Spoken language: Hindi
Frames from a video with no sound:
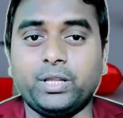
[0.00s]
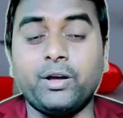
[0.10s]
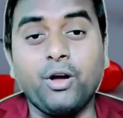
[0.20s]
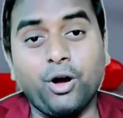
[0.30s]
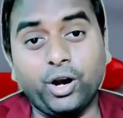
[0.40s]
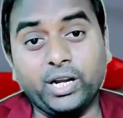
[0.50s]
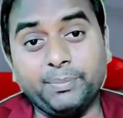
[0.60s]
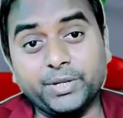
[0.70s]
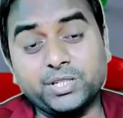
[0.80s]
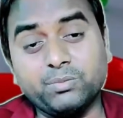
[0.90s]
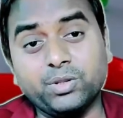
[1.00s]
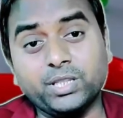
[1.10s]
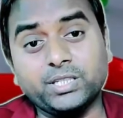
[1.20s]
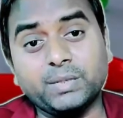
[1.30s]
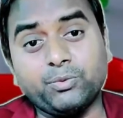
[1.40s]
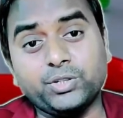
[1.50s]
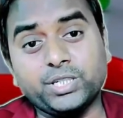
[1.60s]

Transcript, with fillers: बोलते हैं और डिप्रेशन बोलते हैं जब